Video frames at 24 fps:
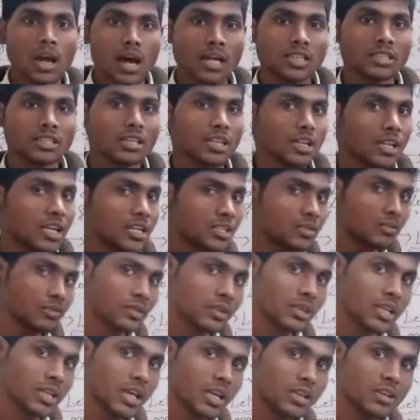आज के क्लास में
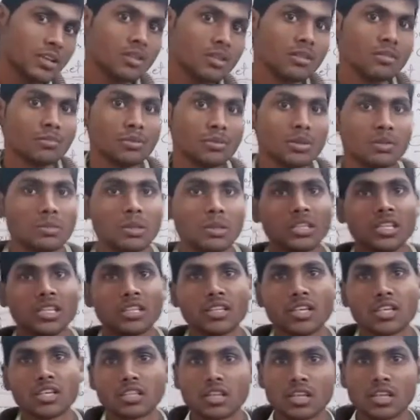इतना ही फिर मिलते हैं
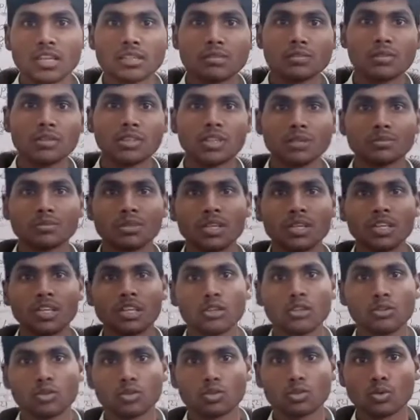नेक्स्ट क्लास में तब तक के
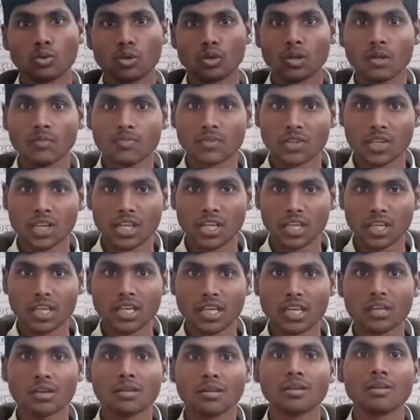लिए दोस्तों टेक
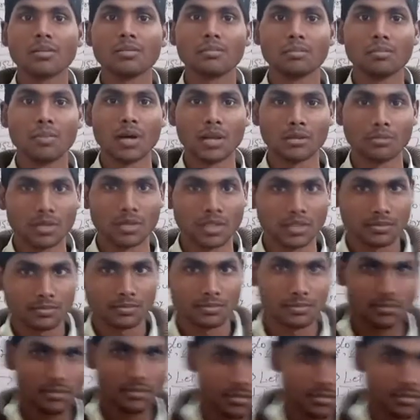केयर बाय बाय